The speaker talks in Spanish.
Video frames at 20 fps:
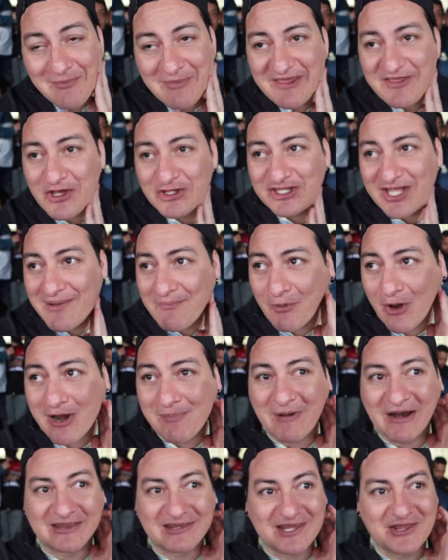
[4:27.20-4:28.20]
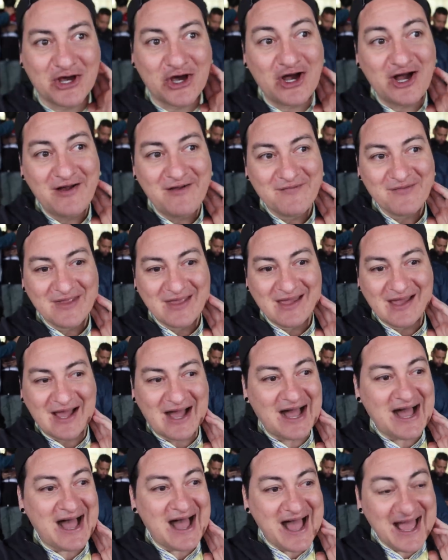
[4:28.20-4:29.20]
medio tiempo del partido.
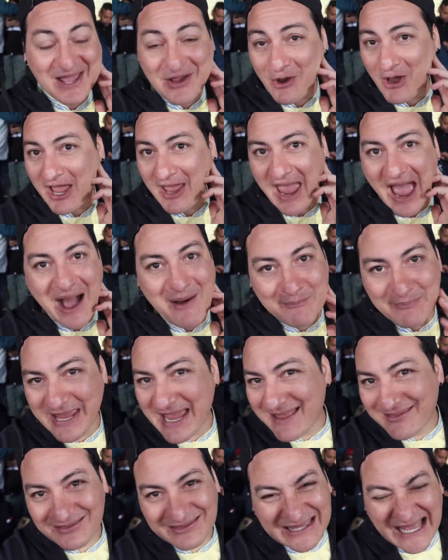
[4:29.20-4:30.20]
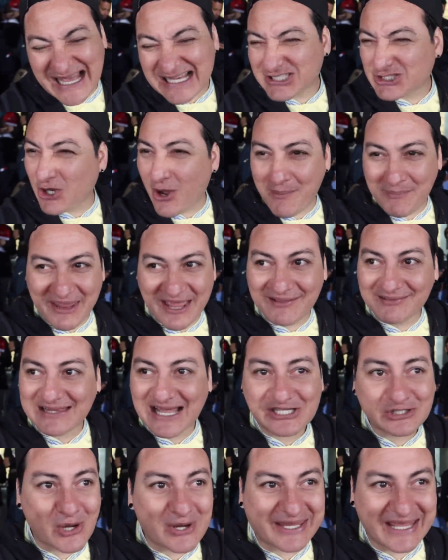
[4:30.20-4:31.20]
Ay, güey, ambientazo,
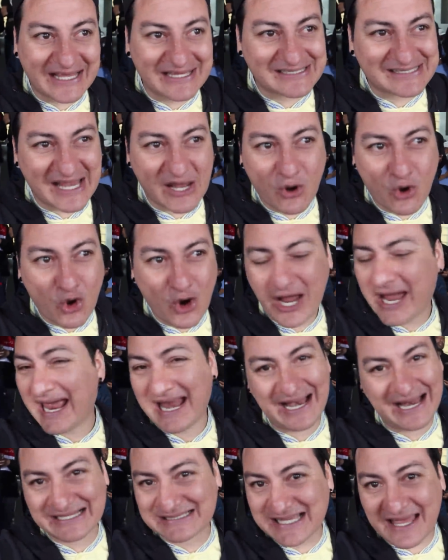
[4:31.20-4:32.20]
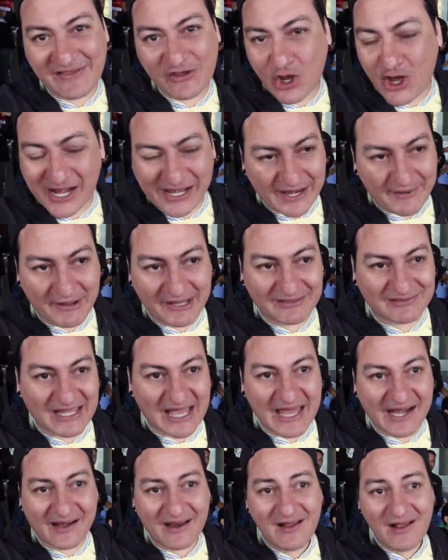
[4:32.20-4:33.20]
ambientazo aquí en CU, el estadio a
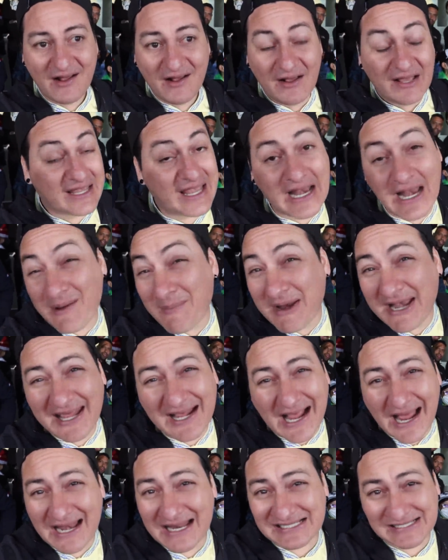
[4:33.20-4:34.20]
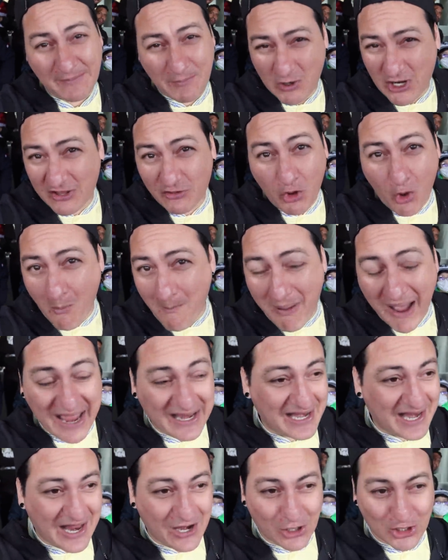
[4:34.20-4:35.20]
reventar y el América le está poniendo un
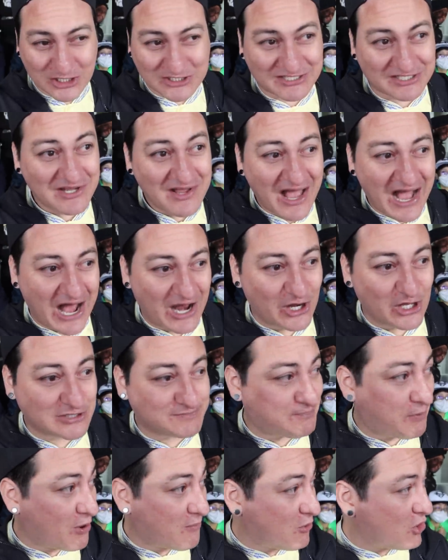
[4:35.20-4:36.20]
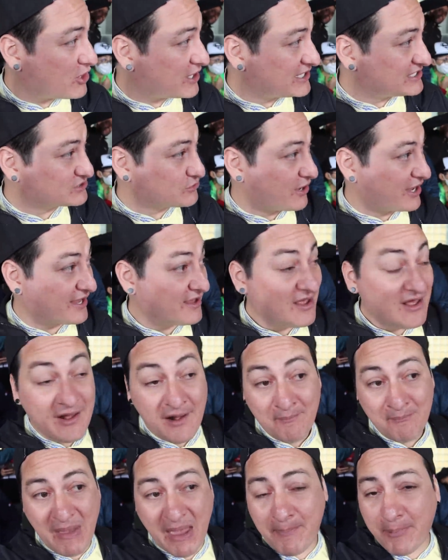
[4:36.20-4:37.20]
baile a los, a los Pumuquis, güey.
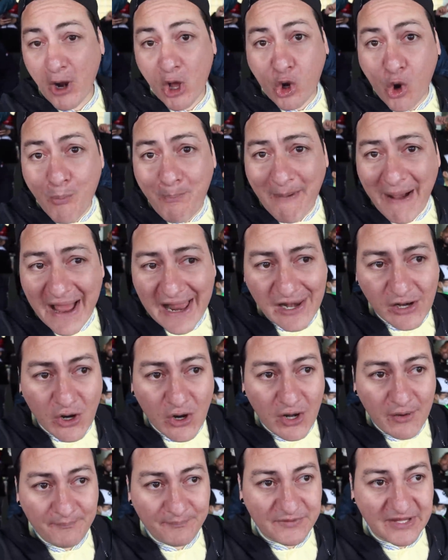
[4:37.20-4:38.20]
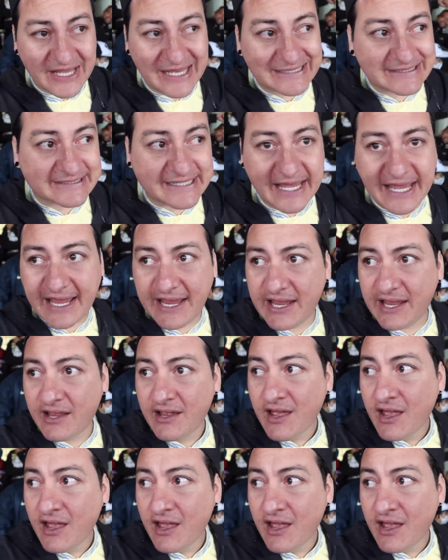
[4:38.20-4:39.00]
Me preocupa algo y es que